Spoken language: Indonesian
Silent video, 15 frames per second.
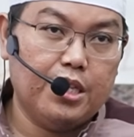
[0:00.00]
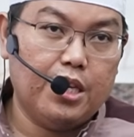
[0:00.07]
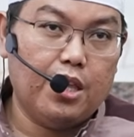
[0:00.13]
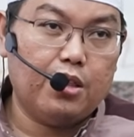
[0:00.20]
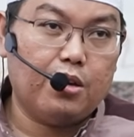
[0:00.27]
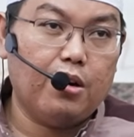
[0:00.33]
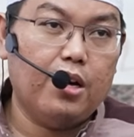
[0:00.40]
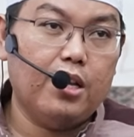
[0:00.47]

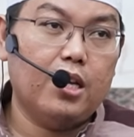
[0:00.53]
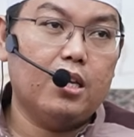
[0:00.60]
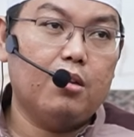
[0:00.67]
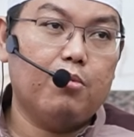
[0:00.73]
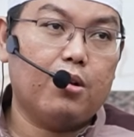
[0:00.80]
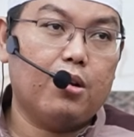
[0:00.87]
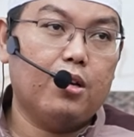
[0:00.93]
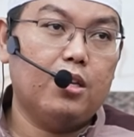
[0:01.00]
إذ قال
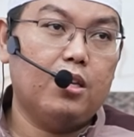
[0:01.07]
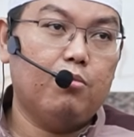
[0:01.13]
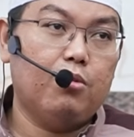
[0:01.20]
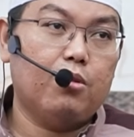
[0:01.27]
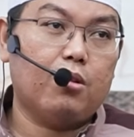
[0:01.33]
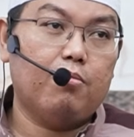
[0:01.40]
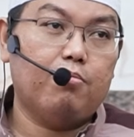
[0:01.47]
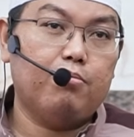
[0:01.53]
إبراهيم
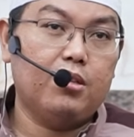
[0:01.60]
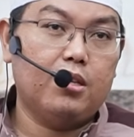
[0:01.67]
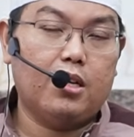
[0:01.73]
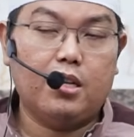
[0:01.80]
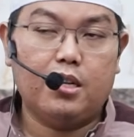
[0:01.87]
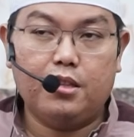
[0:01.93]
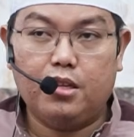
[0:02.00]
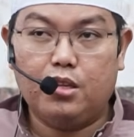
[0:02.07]
ربي
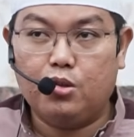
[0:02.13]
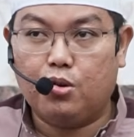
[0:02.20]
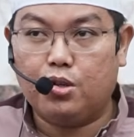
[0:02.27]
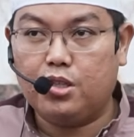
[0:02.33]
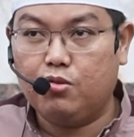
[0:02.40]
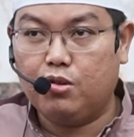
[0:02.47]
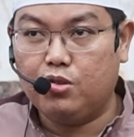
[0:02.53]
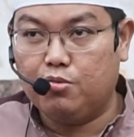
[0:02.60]
الذي
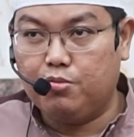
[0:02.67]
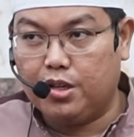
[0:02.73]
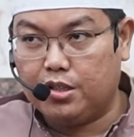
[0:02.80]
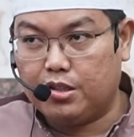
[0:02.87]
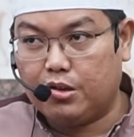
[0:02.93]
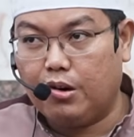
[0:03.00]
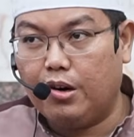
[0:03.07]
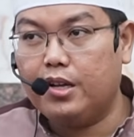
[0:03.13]
يحيي
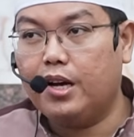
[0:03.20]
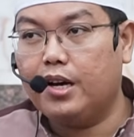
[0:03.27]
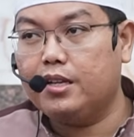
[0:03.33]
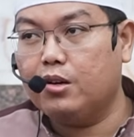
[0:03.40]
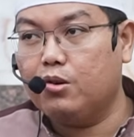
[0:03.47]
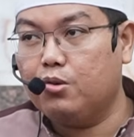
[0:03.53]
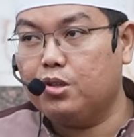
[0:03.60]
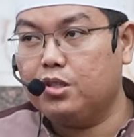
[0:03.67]
ويميت قال
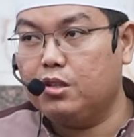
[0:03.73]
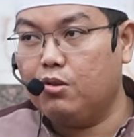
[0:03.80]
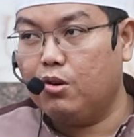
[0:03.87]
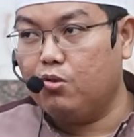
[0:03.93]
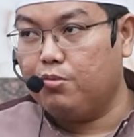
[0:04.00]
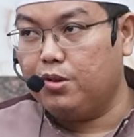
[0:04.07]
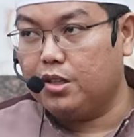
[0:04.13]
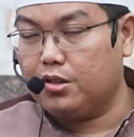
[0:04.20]
أنا
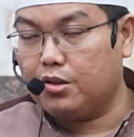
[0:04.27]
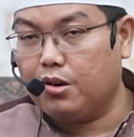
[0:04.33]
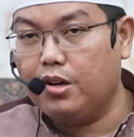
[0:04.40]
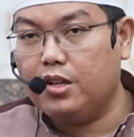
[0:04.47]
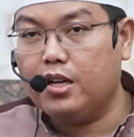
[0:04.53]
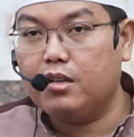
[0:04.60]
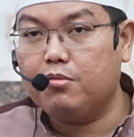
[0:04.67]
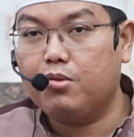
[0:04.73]
أحيي وأميت
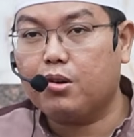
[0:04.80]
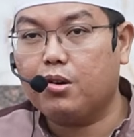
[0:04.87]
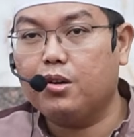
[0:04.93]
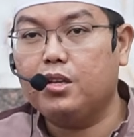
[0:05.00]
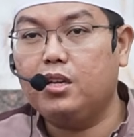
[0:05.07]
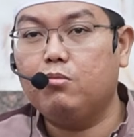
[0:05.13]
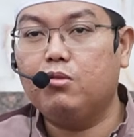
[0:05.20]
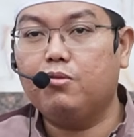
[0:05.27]
قال
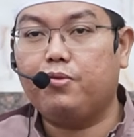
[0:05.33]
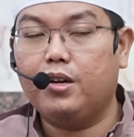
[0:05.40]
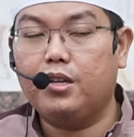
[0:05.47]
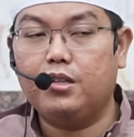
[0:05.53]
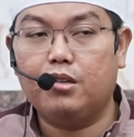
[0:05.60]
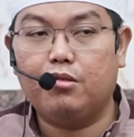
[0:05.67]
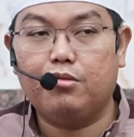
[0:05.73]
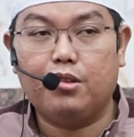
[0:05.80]
إبراهيم
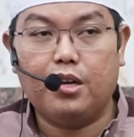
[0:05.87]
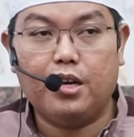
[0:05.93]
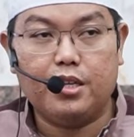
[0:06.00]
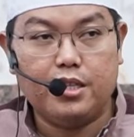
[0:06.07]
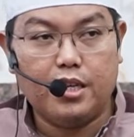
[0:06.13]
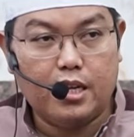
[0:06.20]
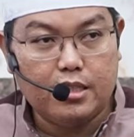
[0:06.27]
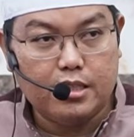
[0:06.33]
فإن الله
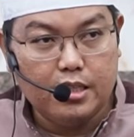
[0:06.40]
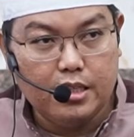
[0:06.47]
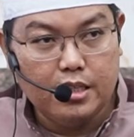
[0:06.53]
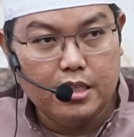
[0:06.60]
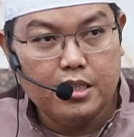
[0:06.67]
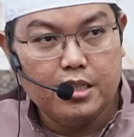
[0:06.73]
يأتي